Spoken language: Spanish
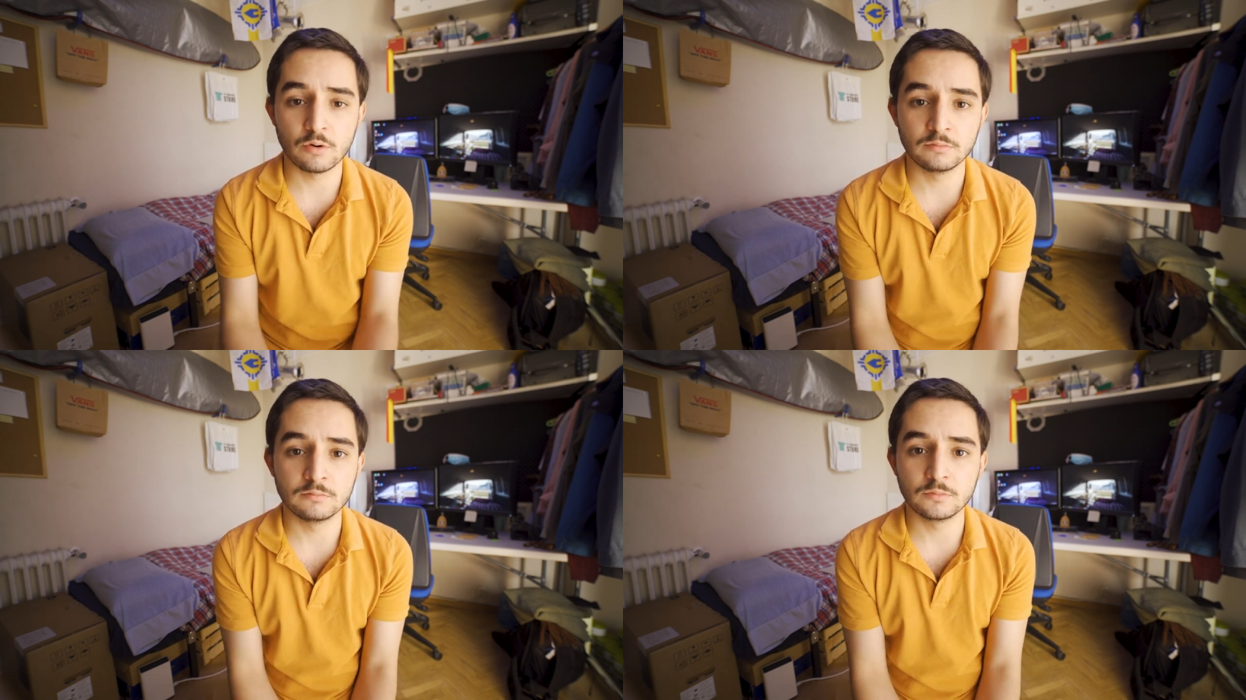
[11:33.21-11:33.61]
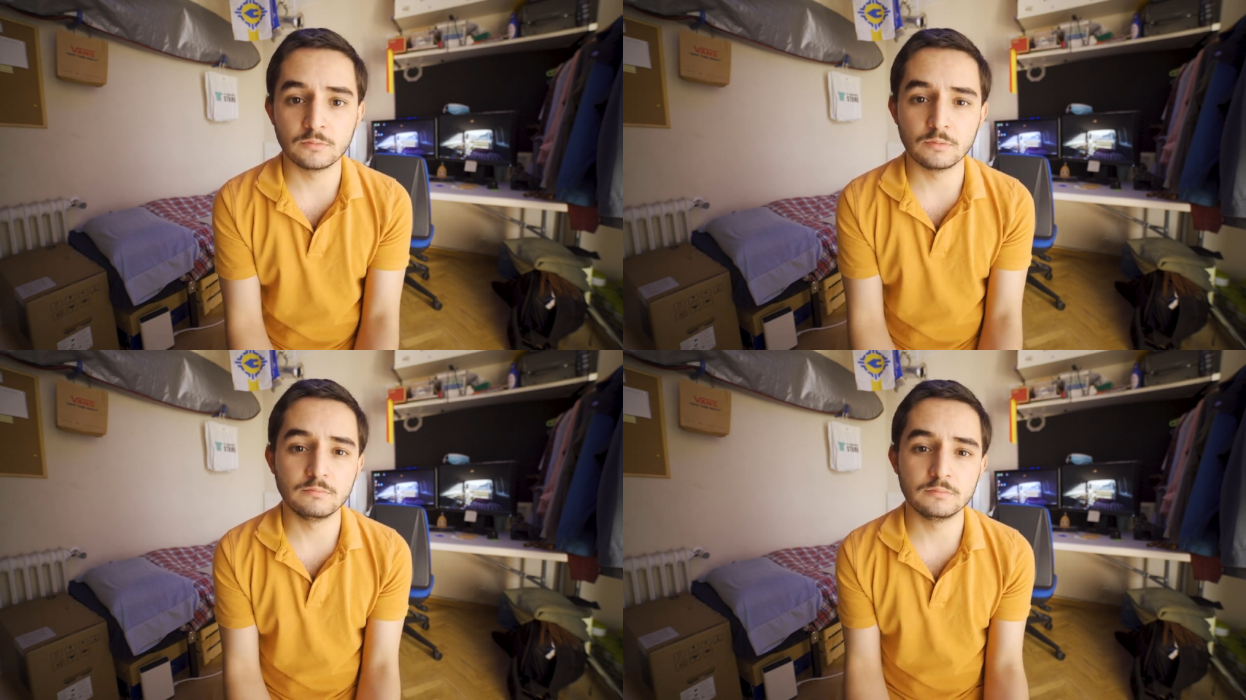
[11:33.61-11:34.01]

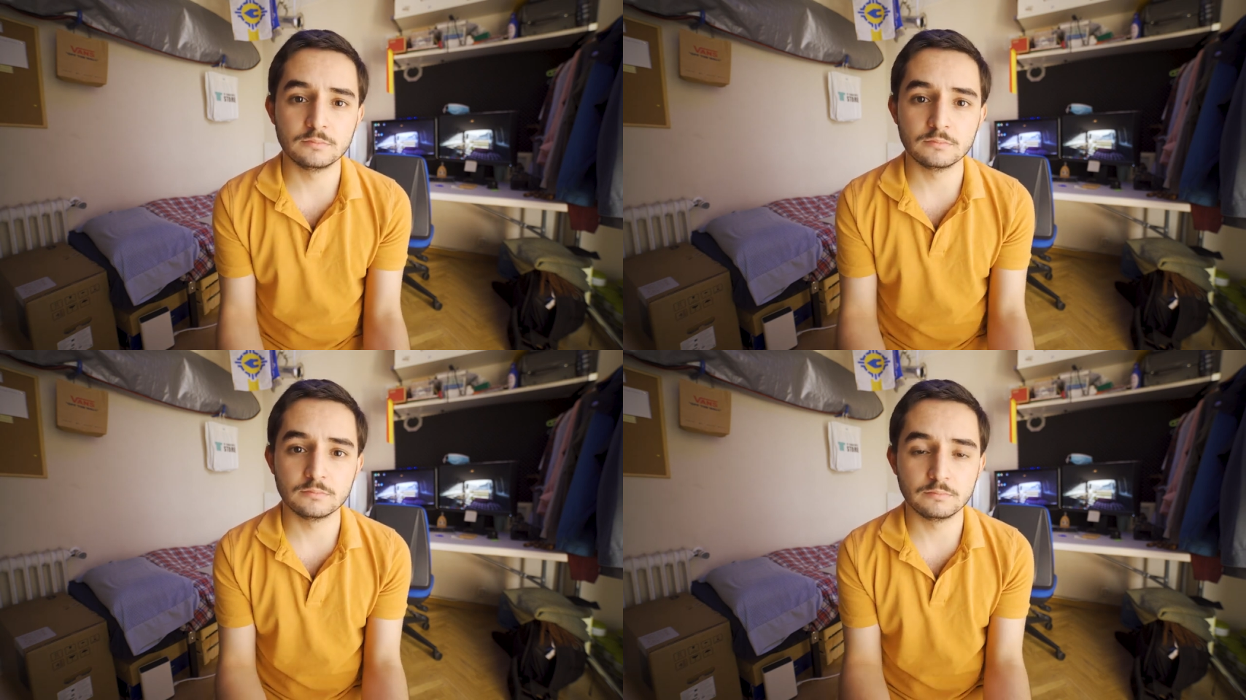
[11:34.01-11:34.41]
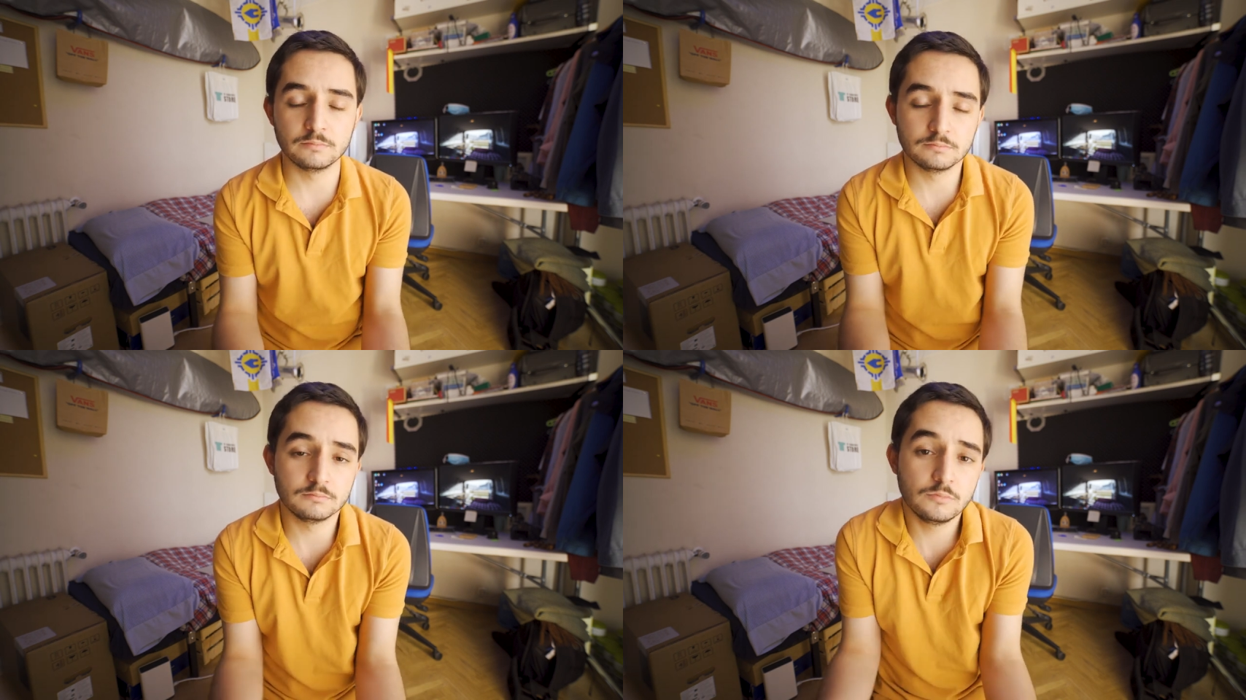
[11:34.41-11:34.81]
con
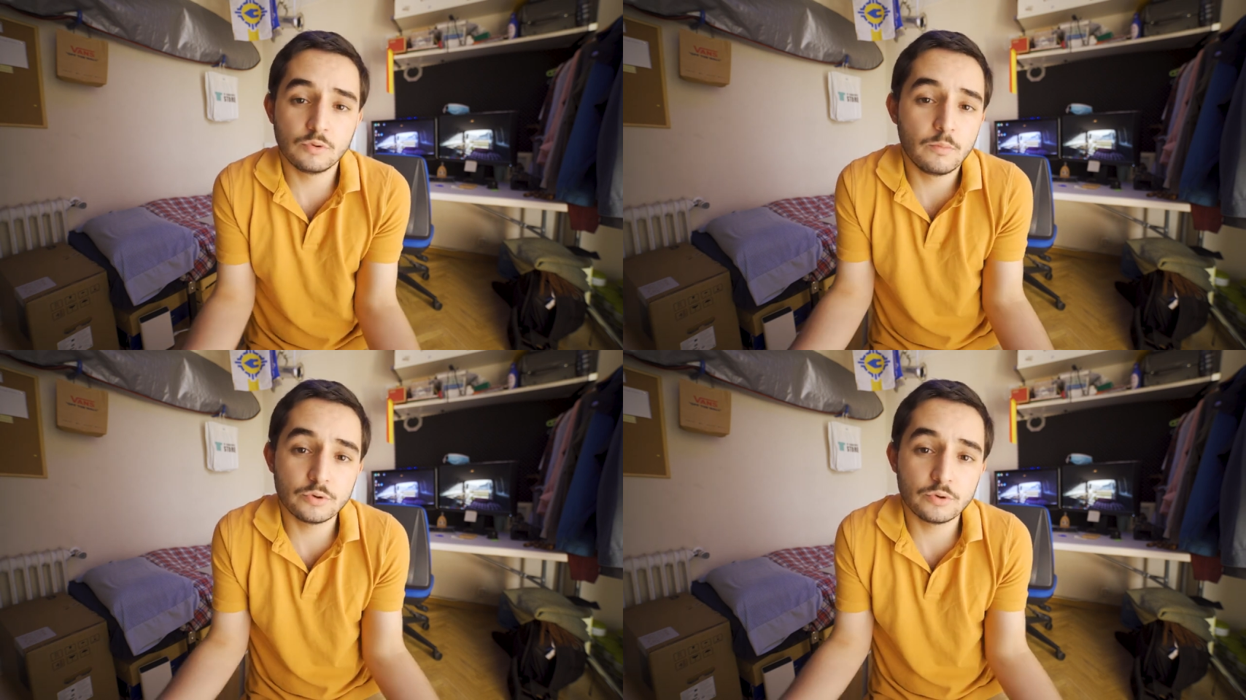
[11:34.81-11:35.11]
mm,